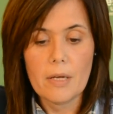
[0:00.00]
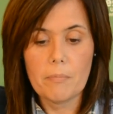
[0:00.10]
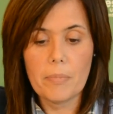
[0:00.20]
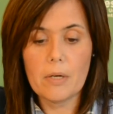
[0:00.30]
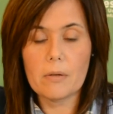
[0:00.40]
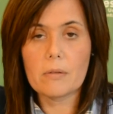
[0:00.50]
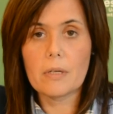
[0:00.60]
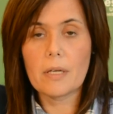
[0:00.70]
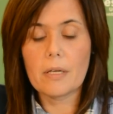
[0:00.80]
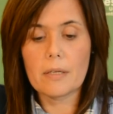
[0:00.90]
Pero
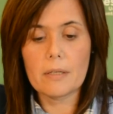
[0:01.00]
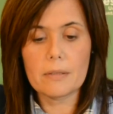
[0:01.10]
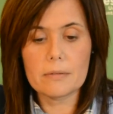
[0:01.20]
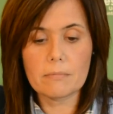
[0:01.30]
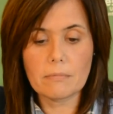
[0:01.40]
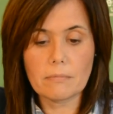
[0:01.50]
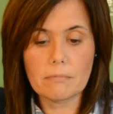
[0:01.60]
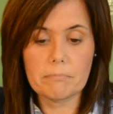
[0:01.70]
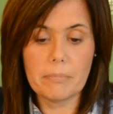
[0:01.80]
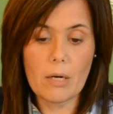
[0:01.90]

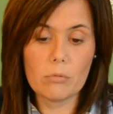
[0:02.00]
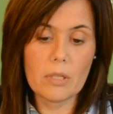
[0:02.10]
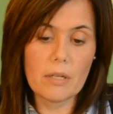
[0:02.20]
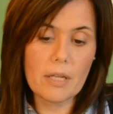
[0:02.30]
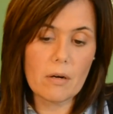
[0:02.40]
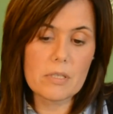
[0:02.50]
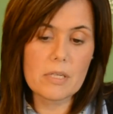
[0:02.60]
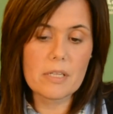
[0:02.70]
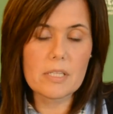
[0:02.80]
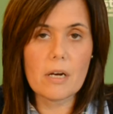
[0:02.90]
para utilizarlo es
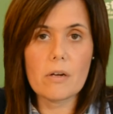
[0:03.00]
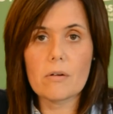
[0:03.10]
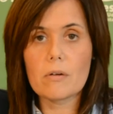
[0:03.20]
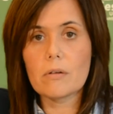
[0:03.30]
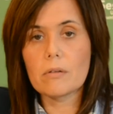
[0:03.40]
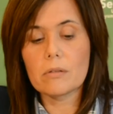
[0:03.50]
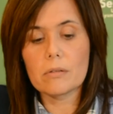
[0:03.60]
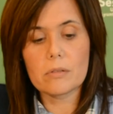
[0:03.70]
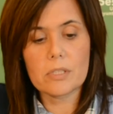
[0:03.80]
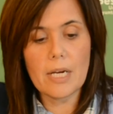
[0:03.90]

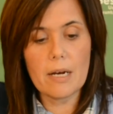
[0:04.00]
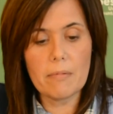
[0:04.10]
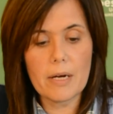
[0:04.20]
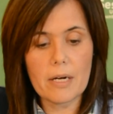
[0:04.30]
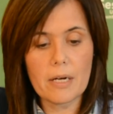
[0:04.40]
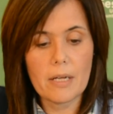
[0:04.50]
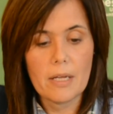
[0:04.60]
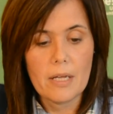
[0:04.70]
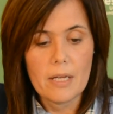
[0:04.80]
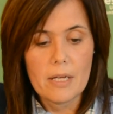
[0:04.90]
necesario salvar
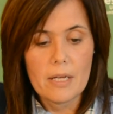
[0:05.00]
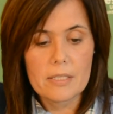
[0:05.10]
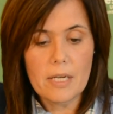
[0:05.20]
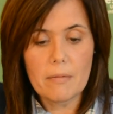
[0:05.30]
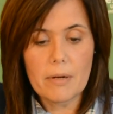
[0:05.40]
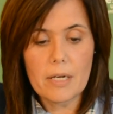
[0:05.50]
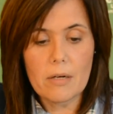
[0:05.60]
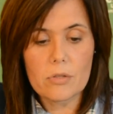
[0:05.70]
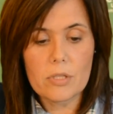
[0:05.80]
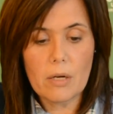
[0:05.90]
salvar
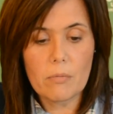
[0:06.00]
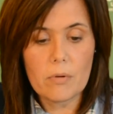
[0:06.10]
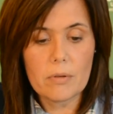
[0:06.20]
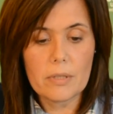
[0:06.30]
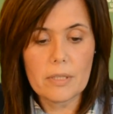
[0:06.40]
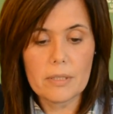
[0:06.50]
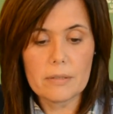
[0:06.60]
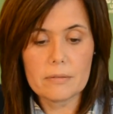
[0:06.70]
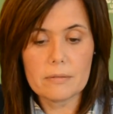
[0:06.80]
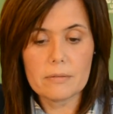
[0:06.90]
el obstáculo,
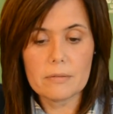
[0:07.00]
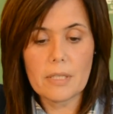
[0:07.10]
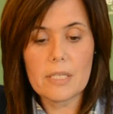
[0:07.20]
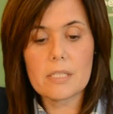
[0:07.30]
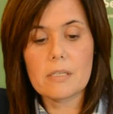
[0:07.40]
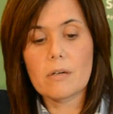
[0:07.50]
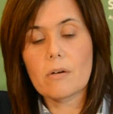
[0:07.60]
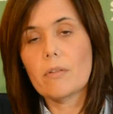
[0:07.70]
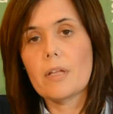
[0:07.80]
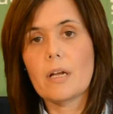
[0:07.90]
eh, es
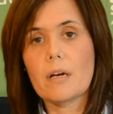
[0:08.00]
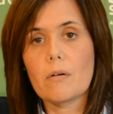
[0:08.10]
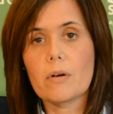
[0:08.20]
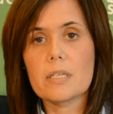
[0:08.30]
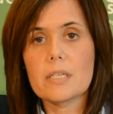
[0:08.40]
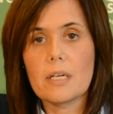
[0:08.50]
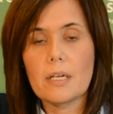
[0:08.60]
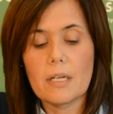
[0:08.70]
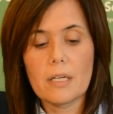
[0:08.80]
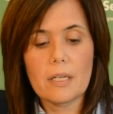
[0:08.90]
rodear lo que es,
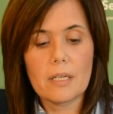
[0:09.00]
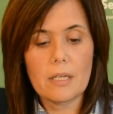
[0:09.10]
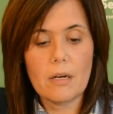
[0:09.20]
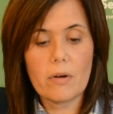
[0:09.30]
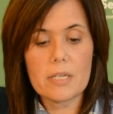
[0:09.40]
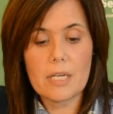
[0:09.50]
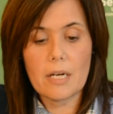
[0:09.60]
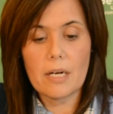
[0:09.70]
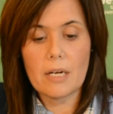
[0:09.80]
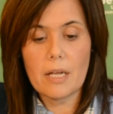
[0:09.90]
eh, lo que es
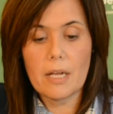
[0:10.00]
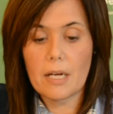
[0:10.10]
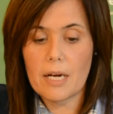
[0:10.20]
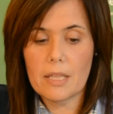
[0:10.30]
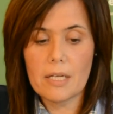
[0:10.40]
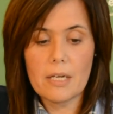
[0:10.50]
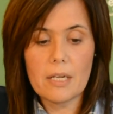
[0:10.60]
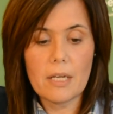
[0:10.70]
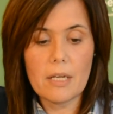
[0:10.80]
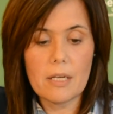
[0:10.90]
el, jardín
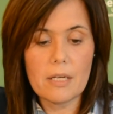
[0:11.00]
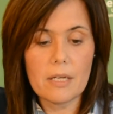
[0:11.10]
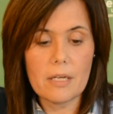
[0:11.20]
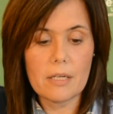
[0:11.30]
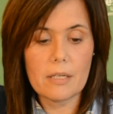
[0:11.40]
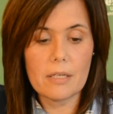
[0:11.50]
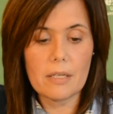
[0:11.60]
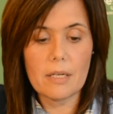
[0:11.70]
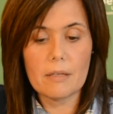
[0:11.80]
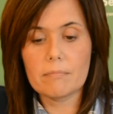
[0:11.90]

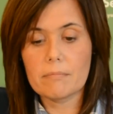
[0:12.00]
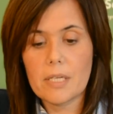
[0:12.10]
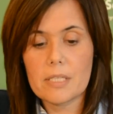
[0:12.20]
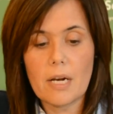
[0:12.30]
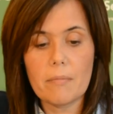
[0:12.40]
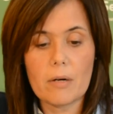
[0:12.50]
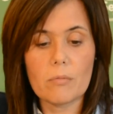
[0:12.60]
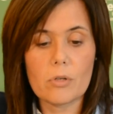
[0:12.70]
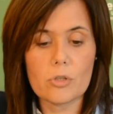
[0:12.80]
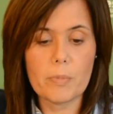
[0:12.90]
y, salvar
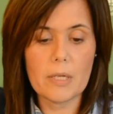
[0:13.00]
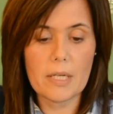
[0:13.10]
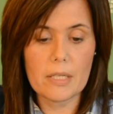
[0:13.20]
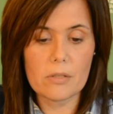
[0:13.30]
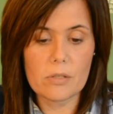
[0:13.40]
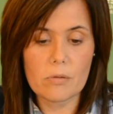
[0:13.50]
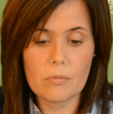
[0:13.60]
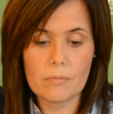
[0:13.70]
unos peldaños.